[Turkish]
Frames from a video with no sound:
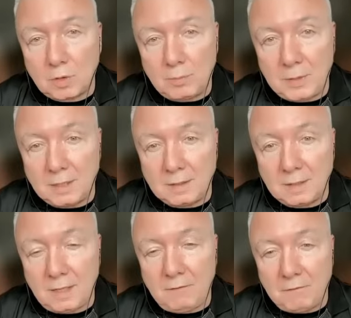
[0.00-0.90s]

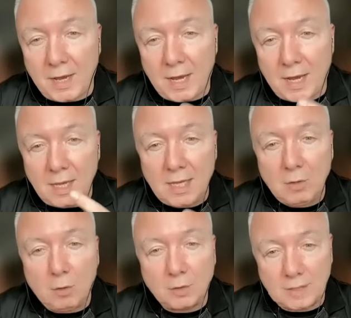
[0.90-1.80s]
unutabilirdi ve
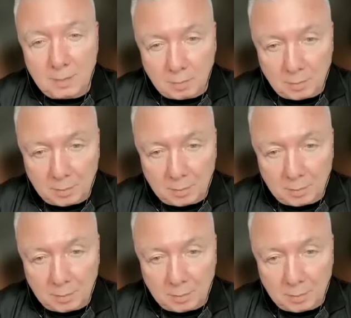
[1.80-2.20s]
iyi gözlem